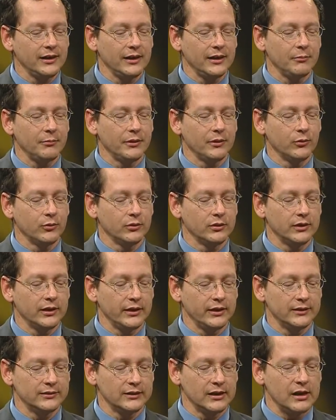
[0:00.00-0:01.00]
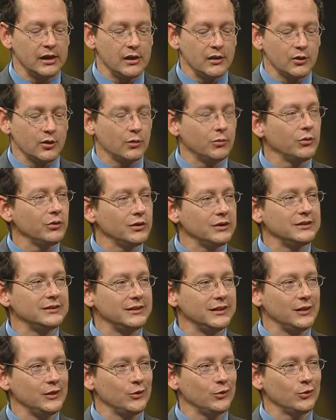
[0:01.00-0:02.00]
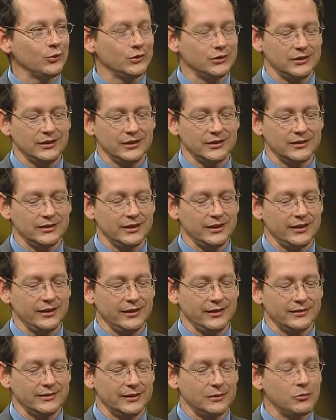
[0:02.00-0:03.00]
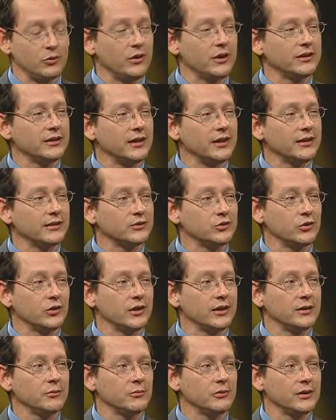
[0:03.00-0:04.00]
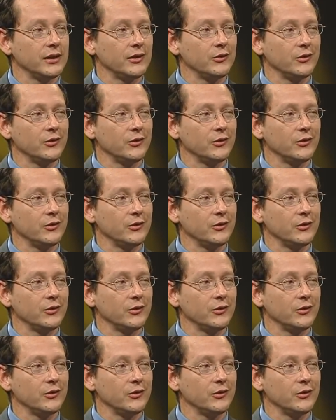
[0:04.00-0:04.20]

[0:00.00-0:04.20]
lo resuelve tampoco la ciencia. Y también hay un elemento que